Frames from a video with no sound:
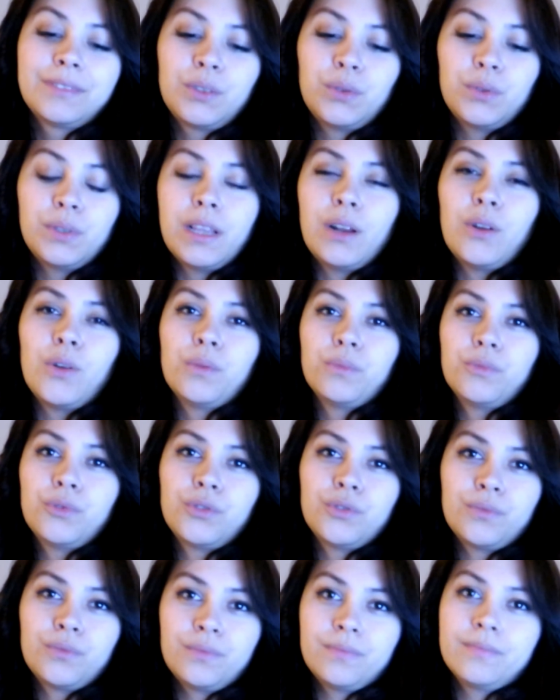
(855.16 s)
Güzel olmuş.
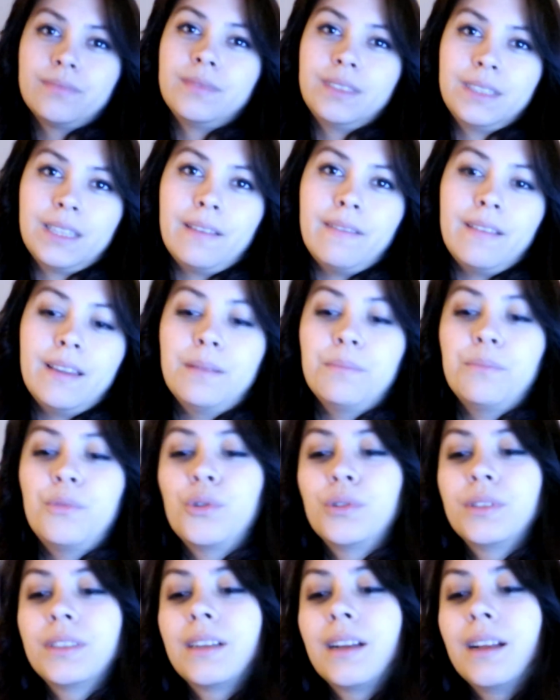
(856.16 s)
Severim
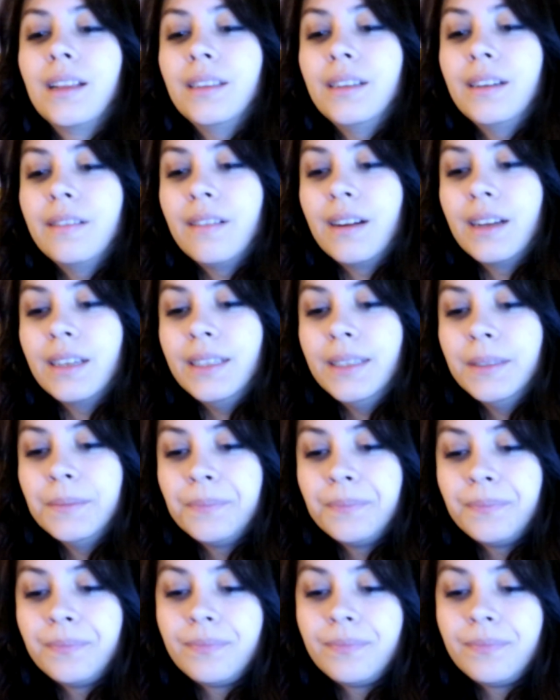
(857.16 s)
portakal revaneyi.